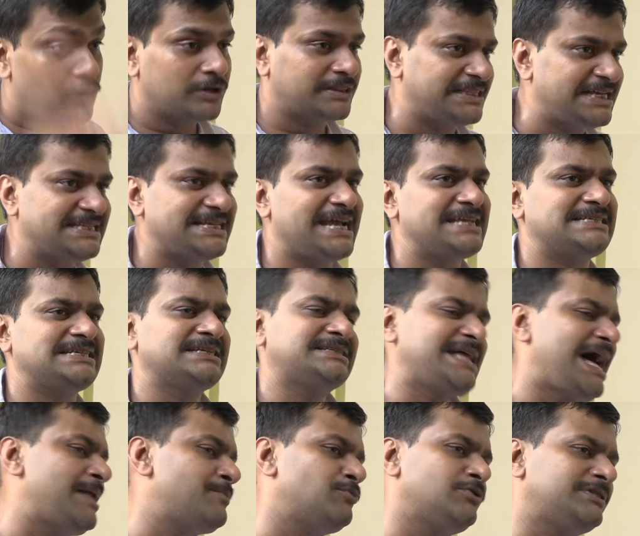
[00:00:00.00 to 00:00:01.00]
করতে চাইছে
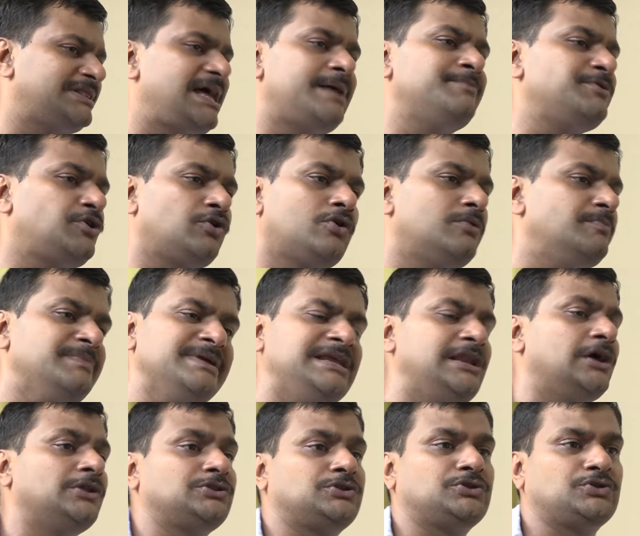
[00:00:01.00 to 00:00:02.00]
তার মধ্যে আমি কোনো মিল
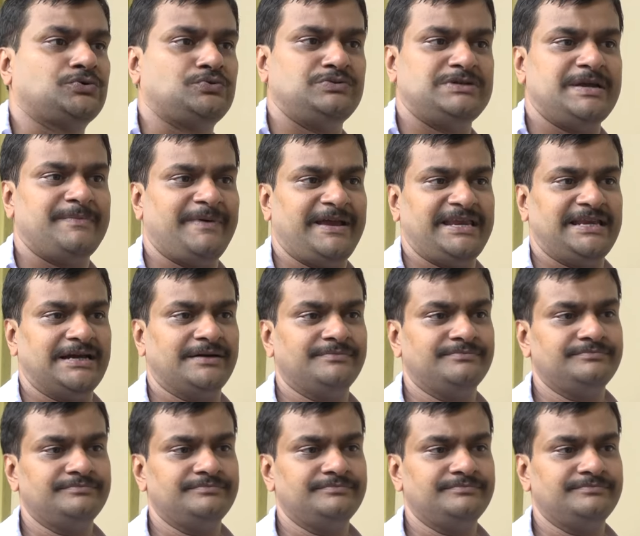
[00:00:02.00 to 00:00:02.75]
অন্তত খুঁজে পাই না